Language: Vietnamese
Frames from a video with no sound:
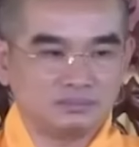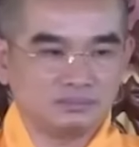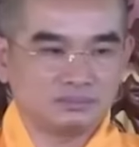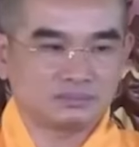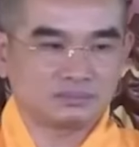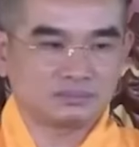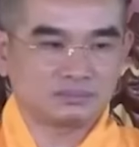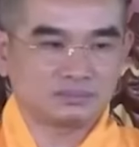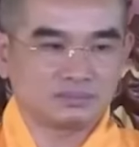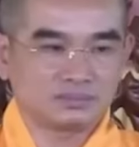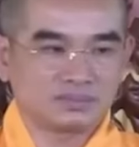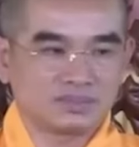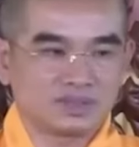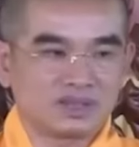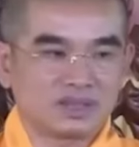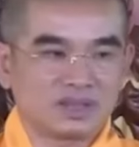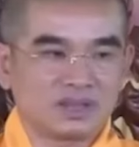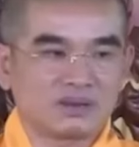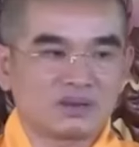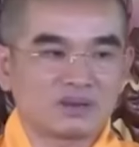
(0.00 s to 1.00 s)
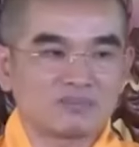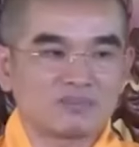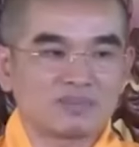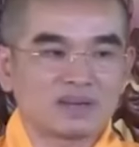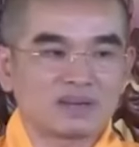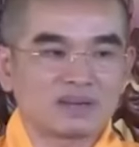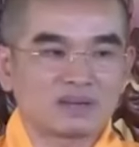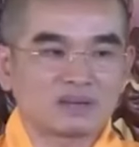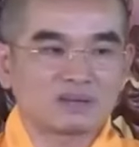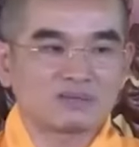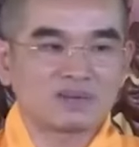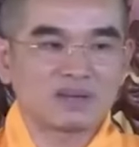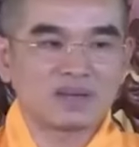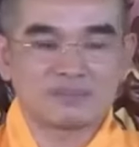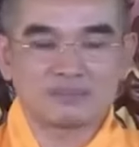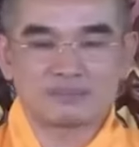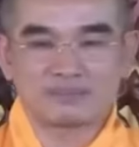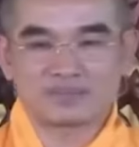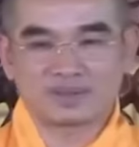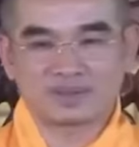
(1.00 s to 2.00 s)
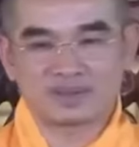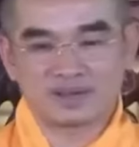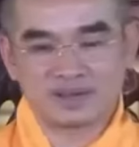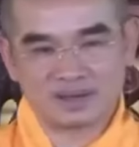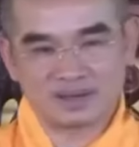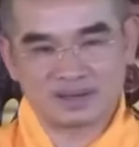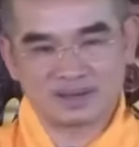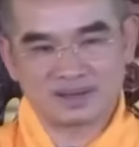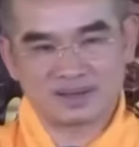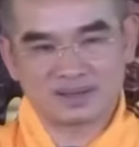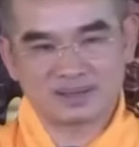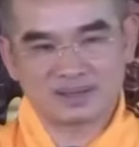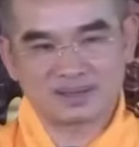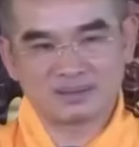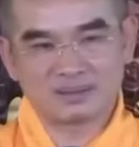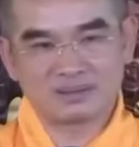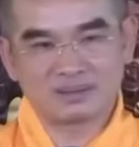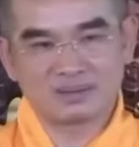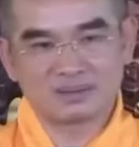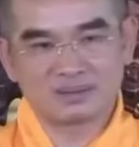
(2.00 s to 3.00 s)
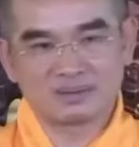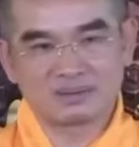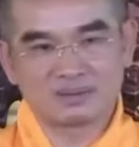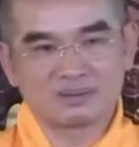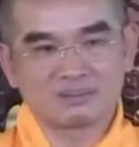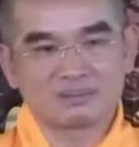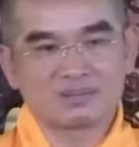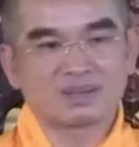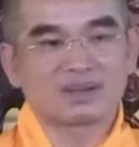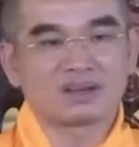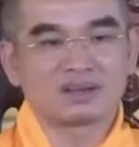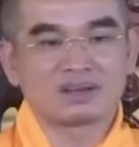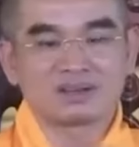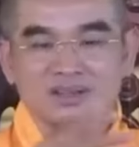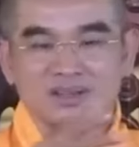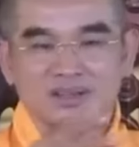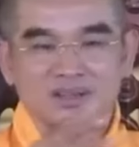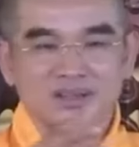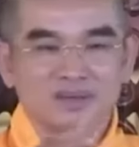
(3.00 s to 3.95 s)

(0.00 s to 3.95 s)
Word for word: thì theo cặp mắt phàm trần thì mình đối diện với mình,